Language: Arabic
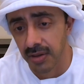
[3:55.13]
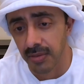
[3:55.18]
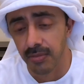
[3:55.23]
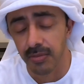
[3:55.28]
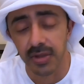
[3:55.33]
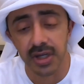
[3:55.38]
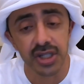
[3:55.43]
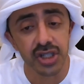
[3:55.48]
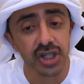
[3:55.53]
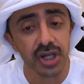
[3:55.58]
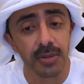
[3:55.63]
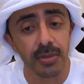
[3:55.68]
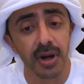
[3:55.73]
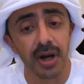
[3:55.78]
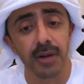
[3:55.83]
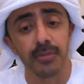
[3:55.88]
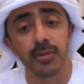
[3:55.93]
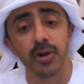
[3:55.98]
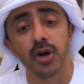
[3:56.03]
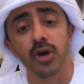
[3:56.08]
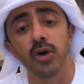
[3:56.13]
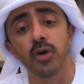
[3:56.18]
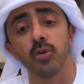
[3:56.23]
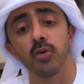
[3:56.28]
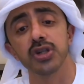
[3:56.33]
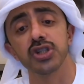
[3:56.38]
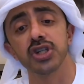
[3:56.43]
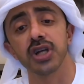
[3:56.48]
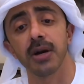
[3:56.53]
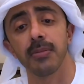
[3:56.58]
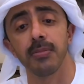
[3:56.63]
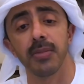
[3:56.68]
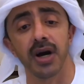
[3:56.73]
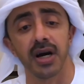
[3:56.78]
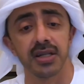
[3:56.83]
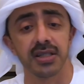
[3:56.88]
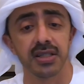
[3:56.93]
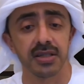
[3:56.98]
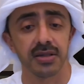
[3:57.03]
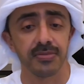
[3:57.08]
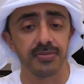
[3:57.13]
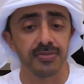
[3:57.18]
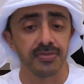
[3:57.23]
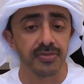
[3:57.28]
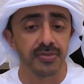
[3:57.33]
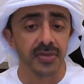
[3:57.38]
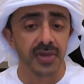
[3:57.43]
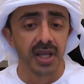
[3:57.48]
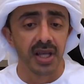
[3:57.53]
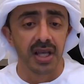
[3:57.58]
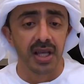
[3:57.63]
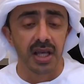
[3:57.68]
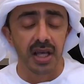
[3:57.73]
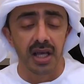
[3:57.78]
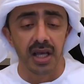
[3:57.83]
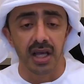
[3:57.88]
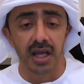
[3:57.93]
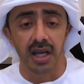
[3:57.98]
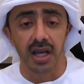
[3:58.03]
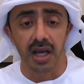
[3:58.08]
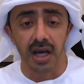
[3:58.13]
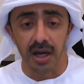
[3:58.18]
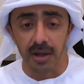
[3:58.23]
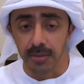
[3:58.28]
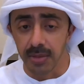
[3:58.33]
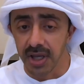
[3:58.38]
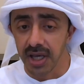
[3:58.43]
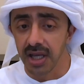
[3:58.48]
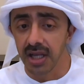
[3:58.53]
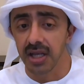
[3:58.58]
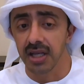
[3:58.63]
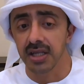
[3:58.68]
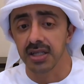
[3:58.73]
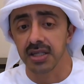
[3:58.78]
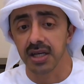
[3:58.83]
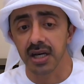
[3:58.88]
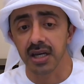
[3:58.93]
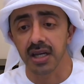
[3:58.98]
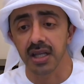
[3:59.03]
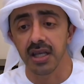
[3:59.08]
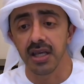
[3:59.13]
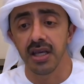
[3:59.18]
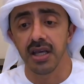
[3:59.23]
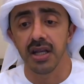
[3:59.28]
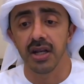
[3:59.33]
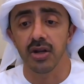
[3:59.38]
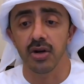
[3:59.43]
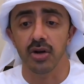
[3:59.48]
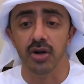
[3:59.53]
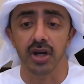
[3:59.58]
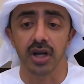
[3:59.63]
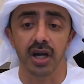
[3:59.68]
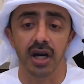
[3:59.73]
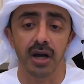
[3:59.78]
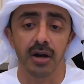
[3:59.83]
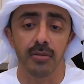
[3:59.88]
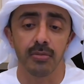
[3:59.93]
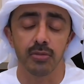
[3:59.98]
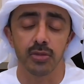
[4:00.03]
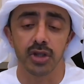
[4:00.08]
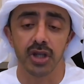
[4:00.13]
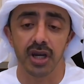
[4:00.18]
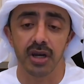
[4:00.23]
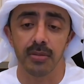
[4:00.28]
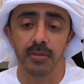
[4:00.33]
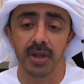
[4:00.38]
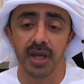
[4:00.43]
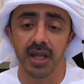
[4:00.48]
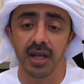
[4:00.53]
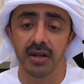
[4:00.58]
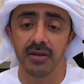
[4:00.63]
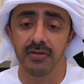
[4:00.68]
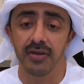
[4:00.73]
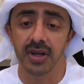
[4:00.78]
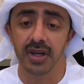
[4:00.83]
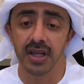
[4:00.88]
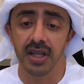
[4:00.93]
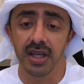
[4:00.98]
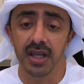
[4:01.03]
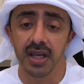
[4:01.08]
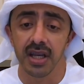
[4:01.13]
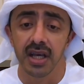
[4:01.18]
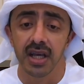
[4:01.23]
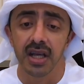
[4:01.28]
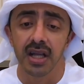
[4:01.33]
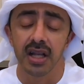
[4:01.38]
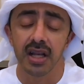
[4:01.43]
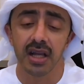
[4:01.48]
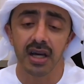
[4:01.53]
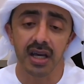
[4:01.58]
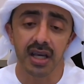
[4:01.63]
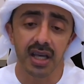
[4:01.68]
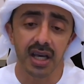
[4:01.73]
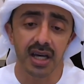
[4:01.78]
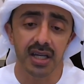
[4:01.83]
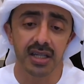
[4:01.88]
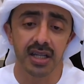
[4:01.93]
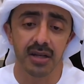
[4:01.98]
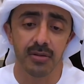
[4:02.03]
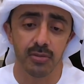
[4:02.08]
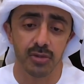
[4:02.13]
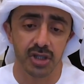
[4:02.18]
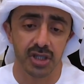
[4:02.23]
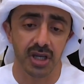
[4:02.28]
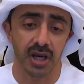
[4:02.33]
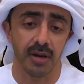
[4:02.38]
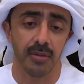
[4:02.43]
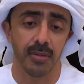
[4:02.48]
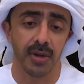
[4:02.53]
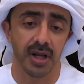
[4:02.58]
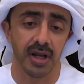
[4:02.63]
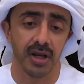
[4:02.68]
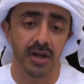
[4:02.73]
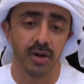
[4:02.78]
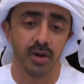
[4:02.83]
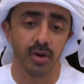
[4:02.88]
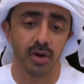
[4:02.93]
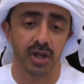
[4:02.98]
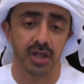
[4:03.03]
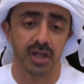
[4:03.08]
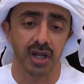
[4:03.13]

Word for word: من الشباب والشابات لاعبين إداريين حكام مدربين الفنيين لقيادة مستقبل كرة